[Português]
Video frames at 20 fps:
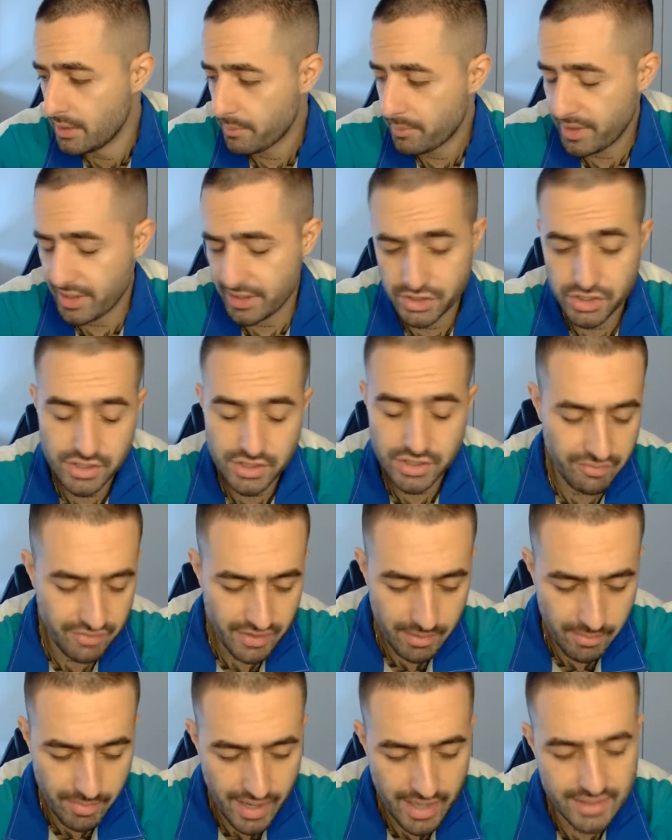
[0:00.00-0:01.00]
para a gente já
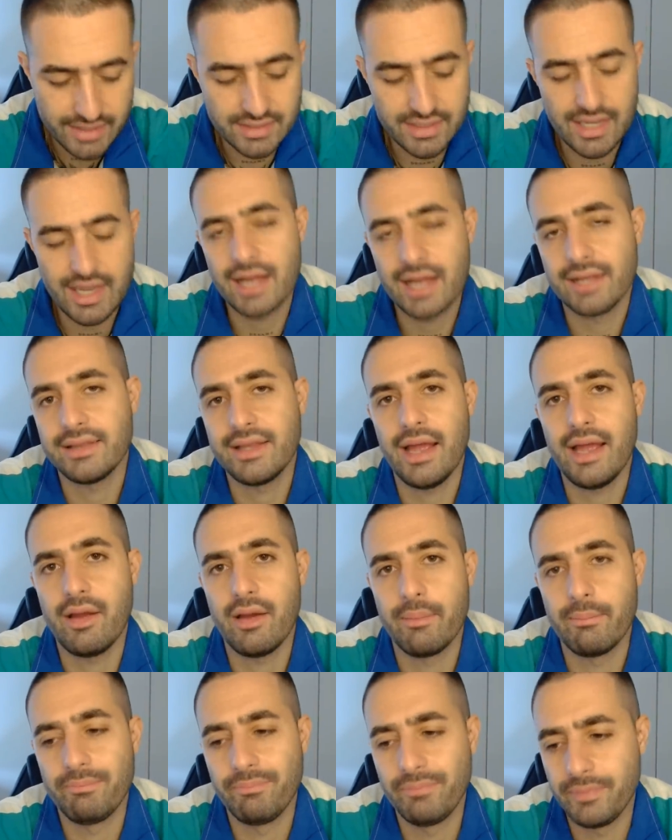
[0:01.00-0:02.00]
ver mais, né?
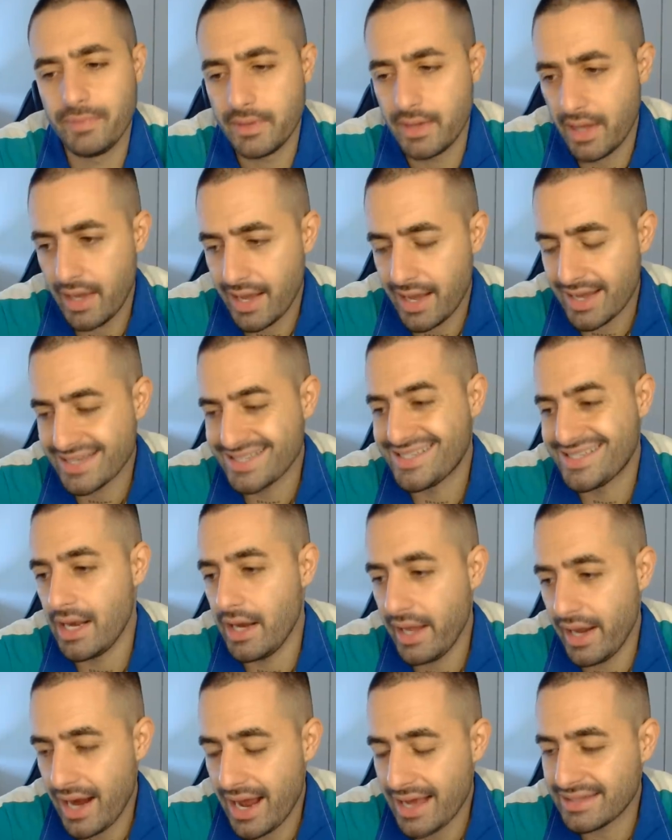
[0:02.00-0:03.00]
Até é,
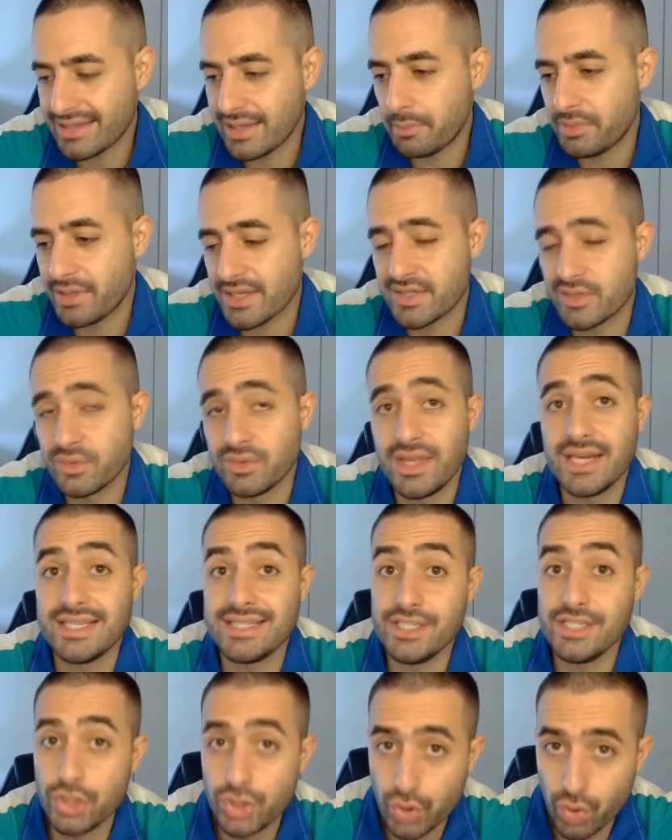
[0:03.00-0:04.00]
acelerar a adaptação
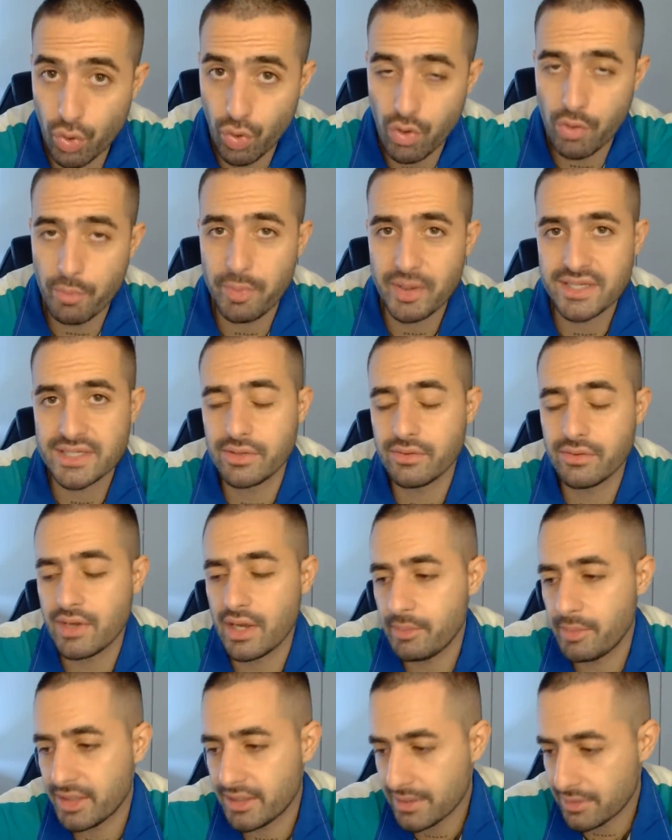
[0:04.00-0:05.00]
deles em jogo, pensando que
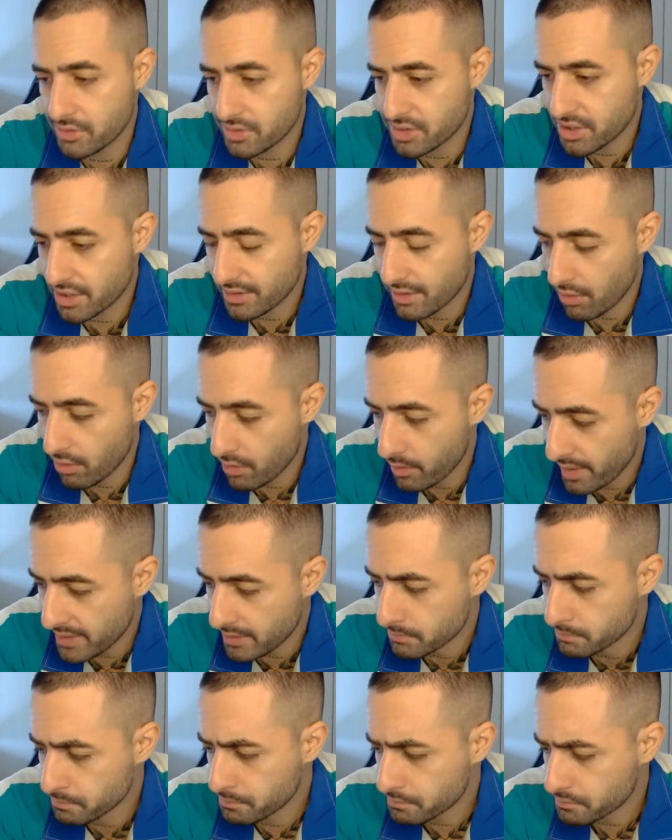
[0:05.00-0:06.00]
a Libertadores já está logo
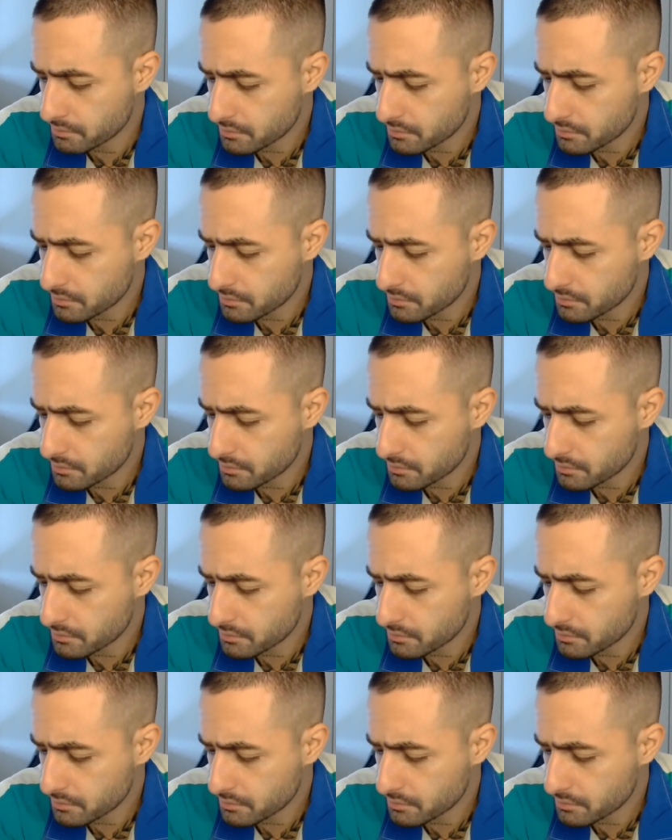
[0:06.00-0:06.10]
aí.